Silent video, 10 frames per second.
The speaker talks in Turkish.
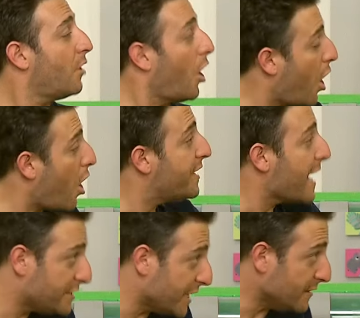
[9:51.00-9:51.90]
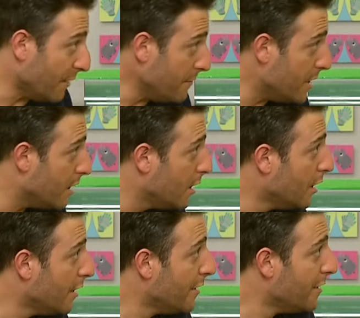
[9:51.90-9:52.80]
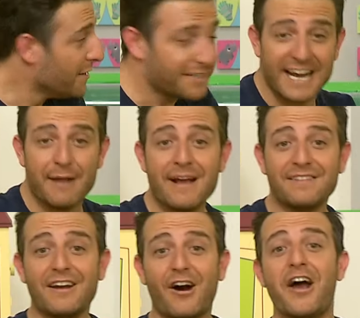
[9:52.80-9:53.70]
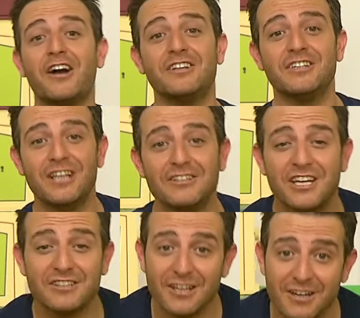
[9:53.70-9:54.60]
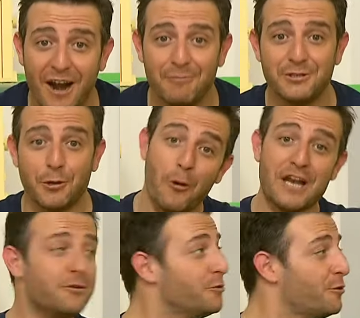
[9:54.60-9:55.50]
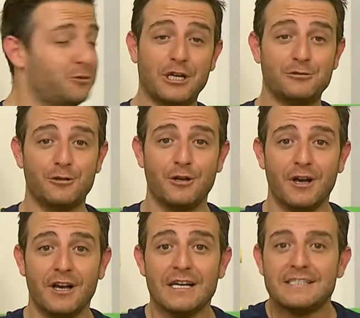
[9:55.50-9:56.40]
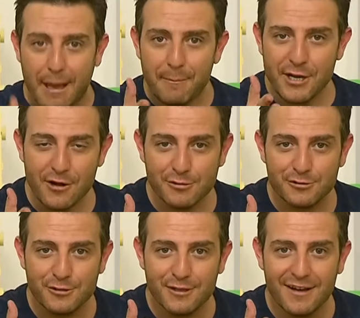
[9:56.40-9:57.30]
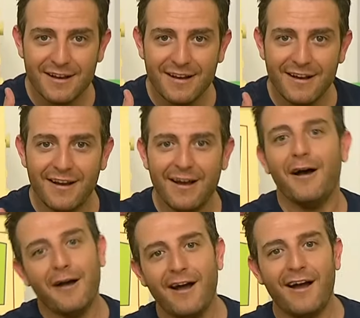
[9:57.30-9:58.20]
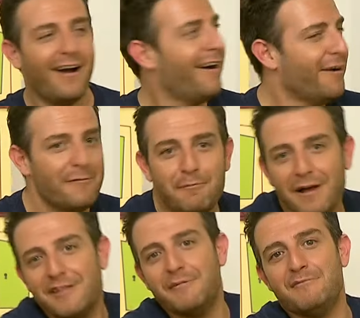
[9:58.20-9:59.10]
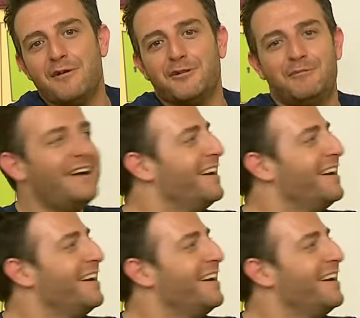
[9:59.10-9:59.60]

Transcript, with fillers: Aa gerçekten mi? Kelebekler ayaklarından tad alırlarmış. Öyle diyor dönüştüratör. Sen biliyor muydun? Ha, ben de bilmiyordum.